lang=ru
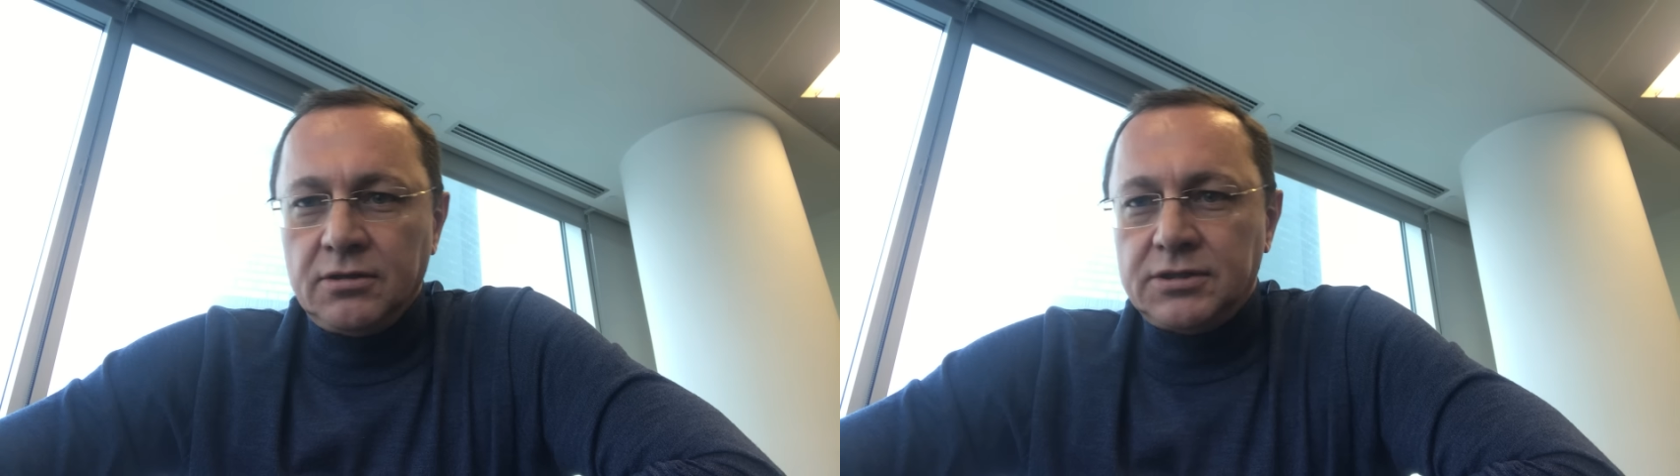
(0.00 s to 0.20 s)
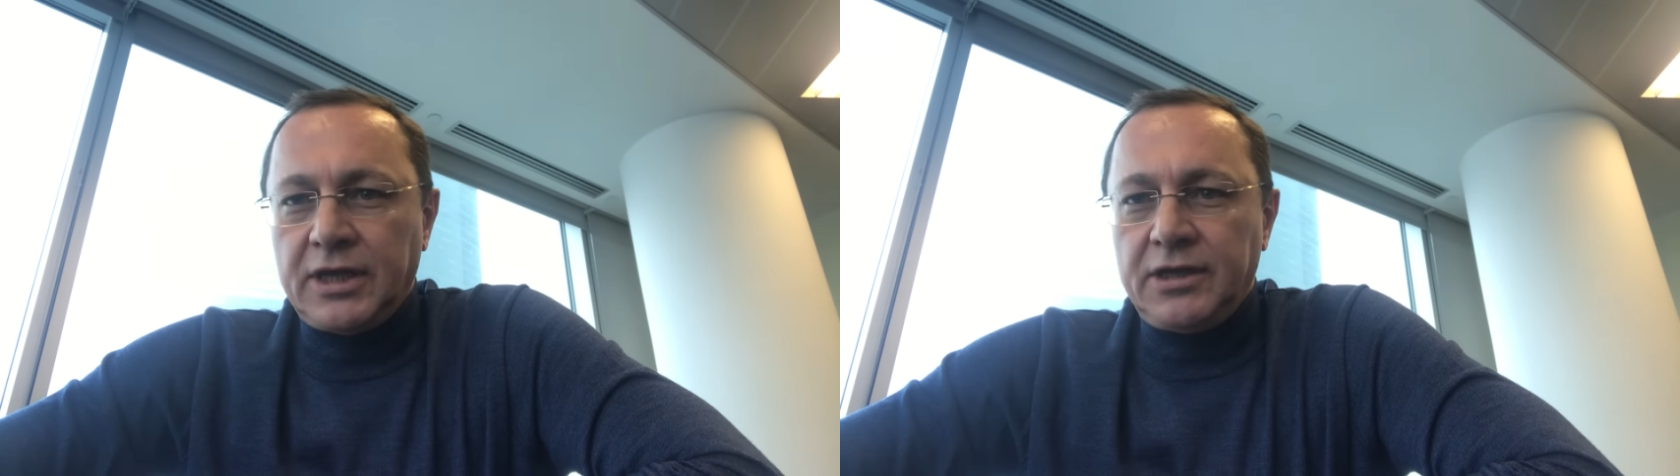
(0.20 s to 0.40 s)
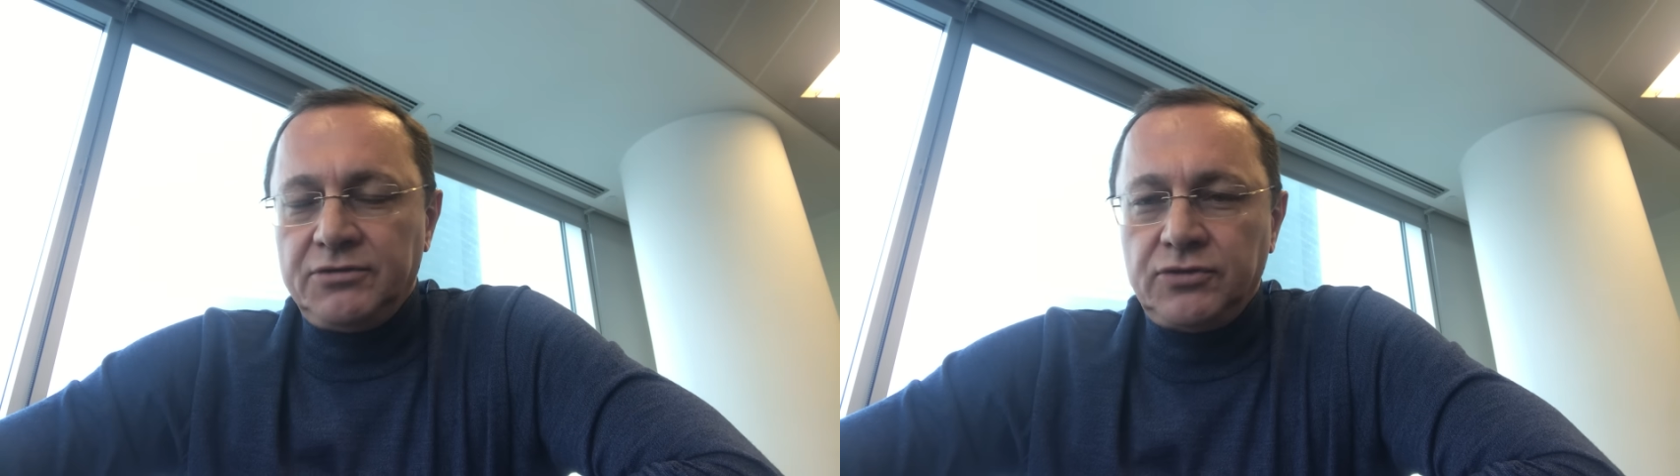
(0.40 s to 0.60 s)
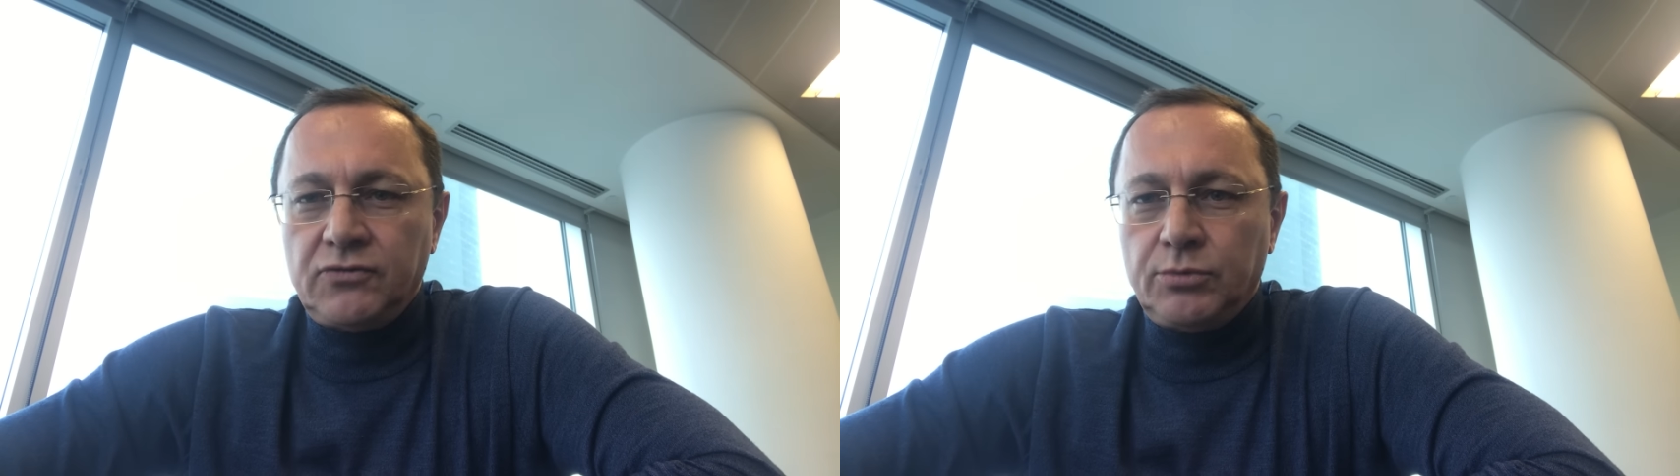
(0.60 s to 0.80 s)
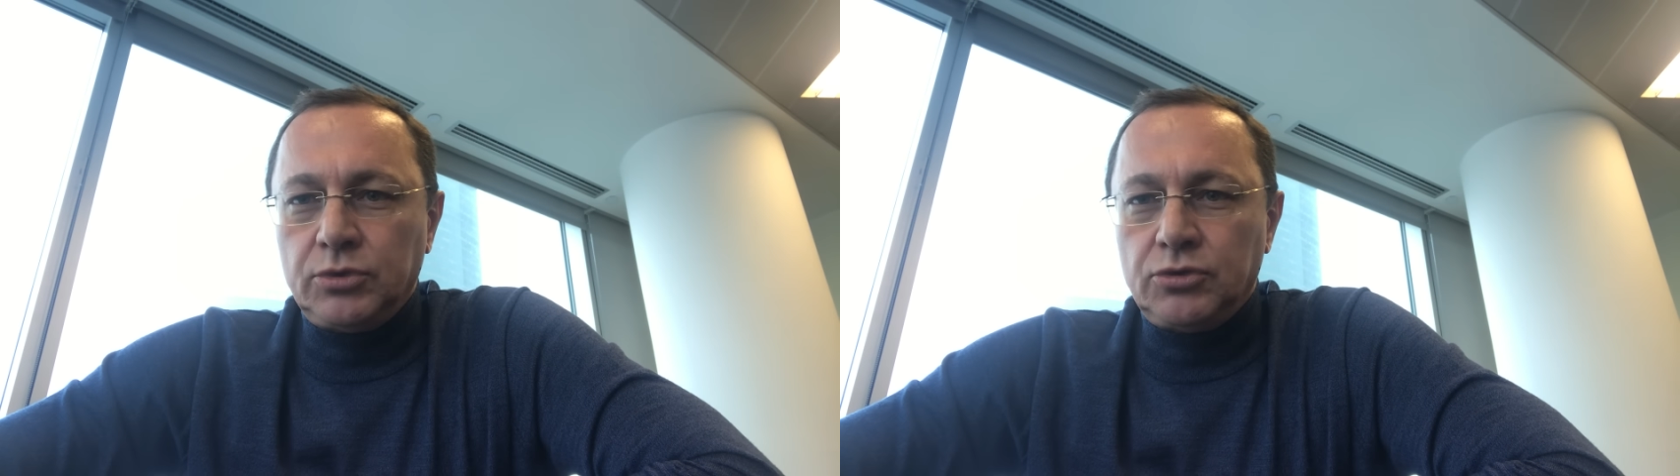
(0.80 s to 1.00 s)
скорее
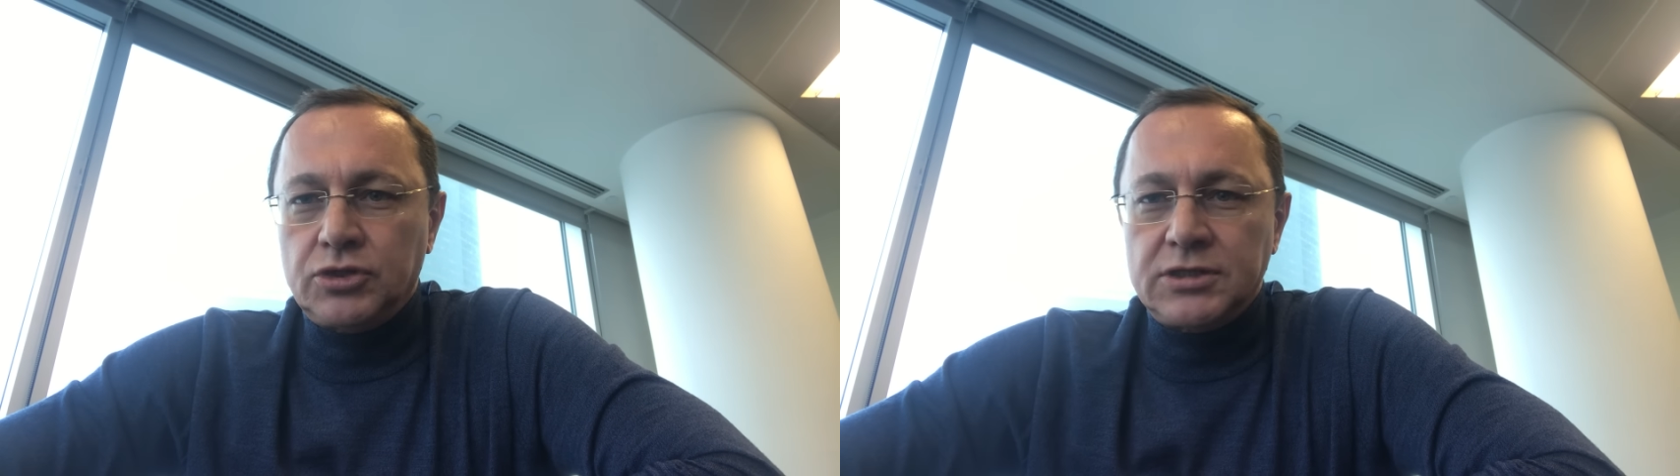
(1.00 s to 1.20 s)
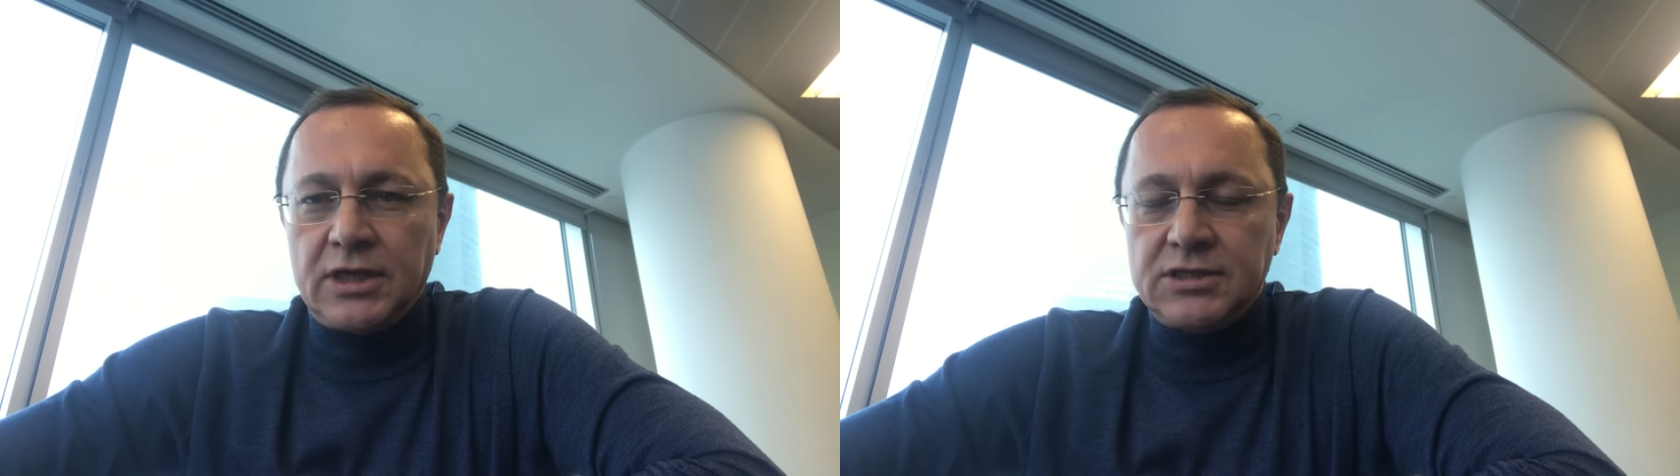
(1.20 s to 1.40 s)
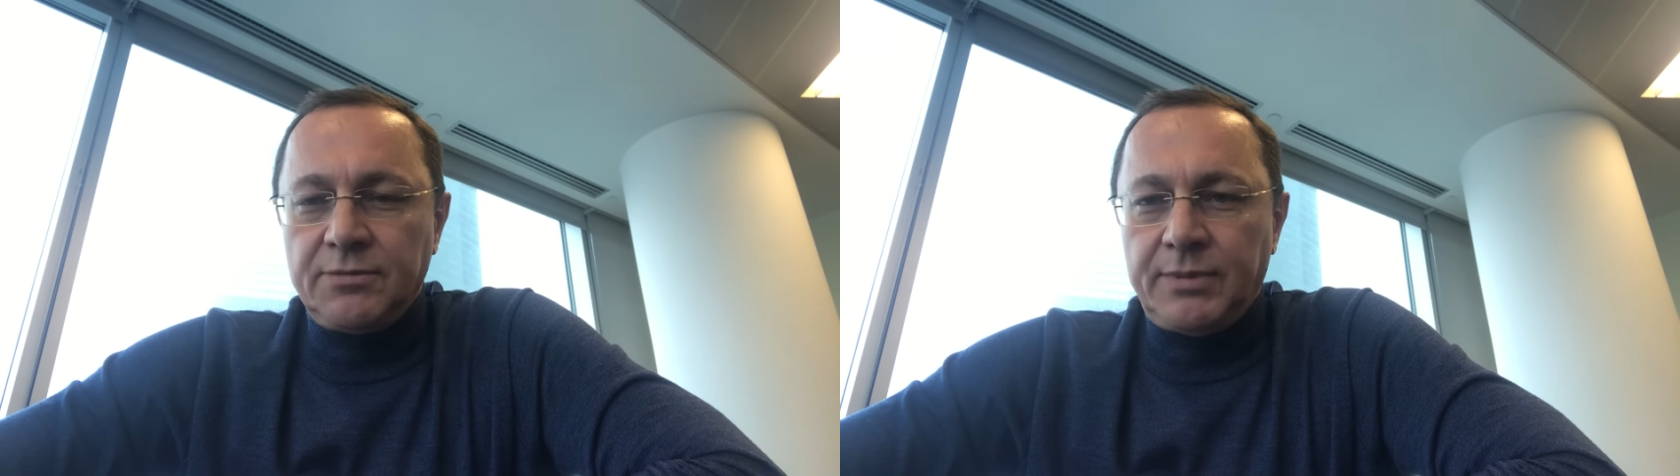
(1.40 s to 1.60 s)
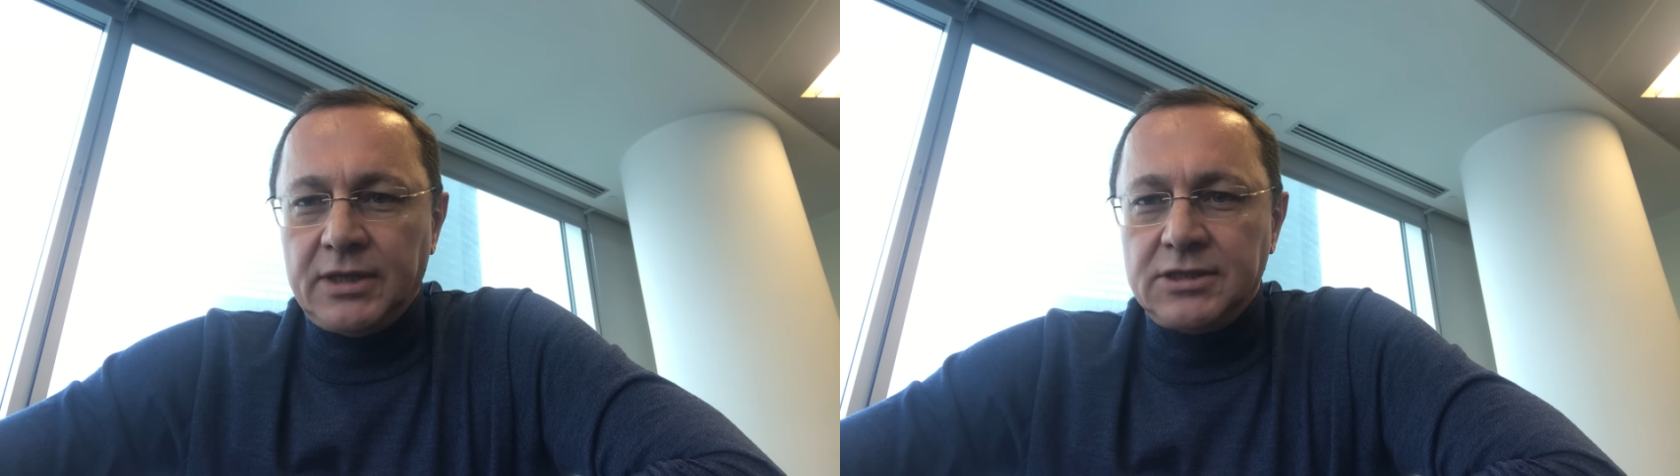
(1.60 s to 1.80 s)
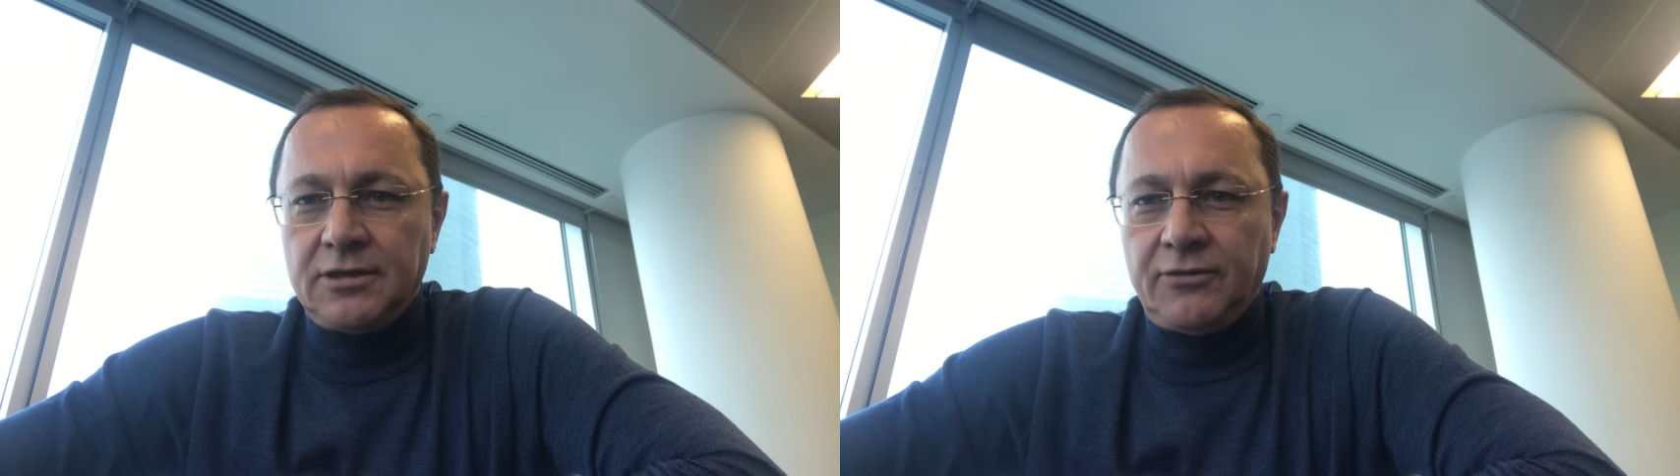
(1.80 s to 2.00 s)
всего, будут
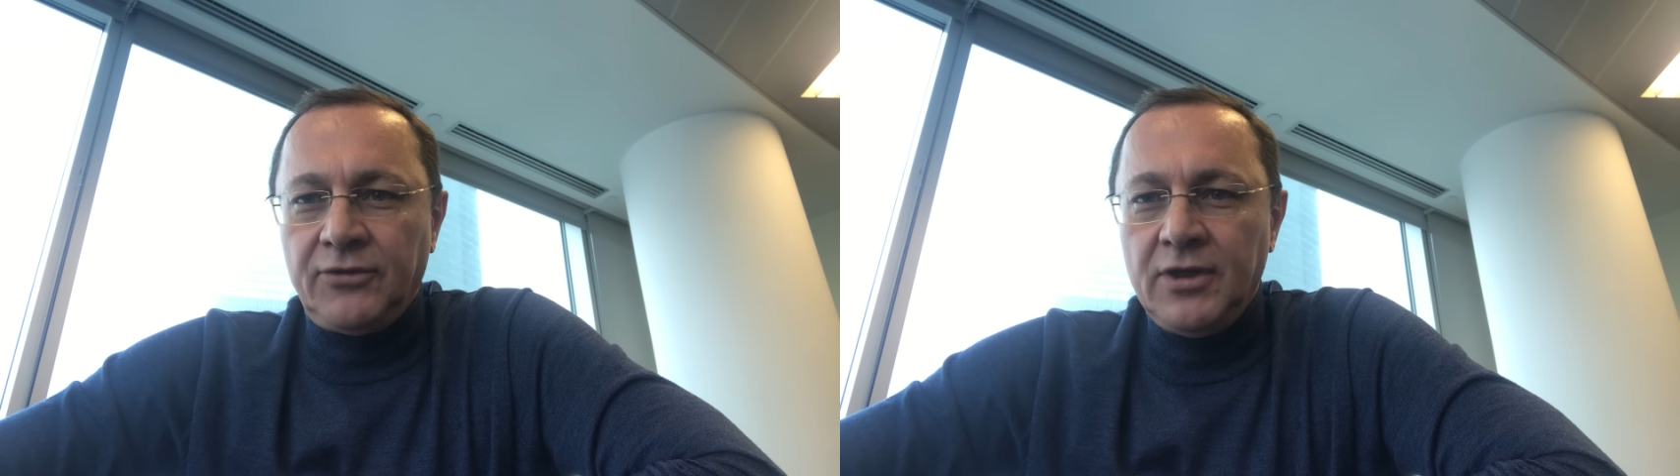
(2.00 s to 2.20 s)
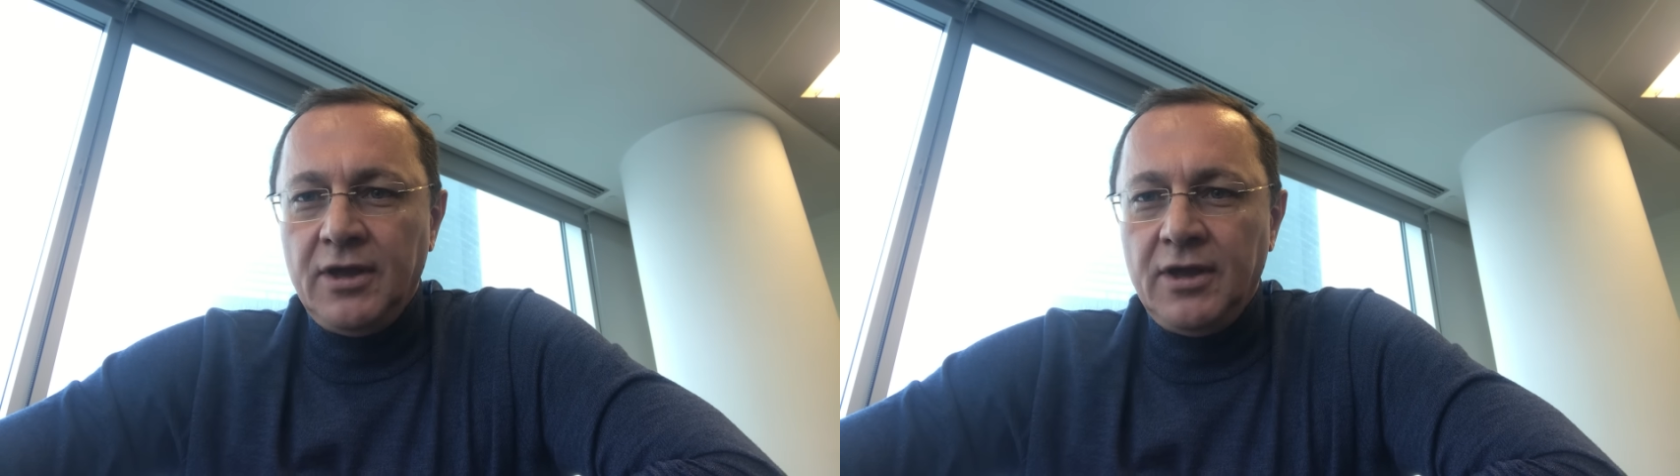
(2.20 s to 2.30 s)
16%,